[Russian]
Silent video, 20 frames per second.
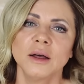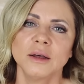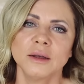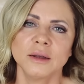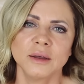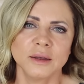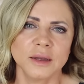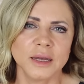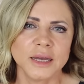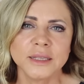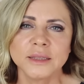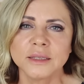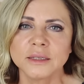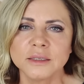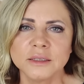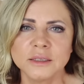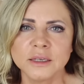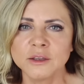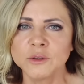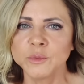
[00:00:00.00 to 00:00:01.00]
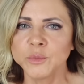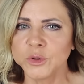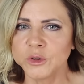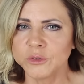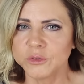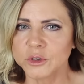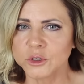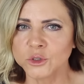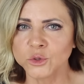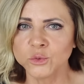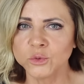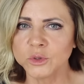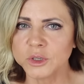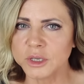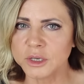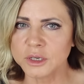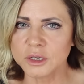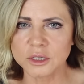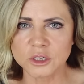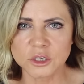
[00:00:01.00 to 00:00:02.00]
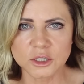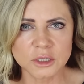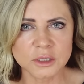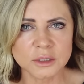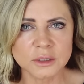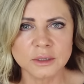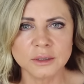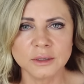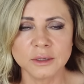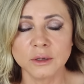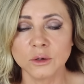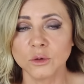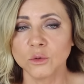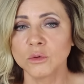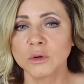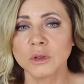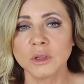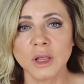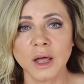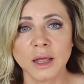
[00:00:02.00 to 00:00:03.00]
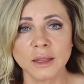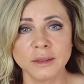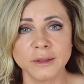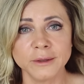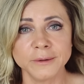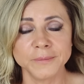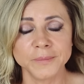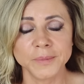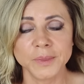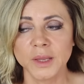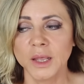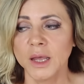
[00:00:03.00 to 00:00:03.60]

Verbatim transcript: э, этот день перевернул их жизненные уклады.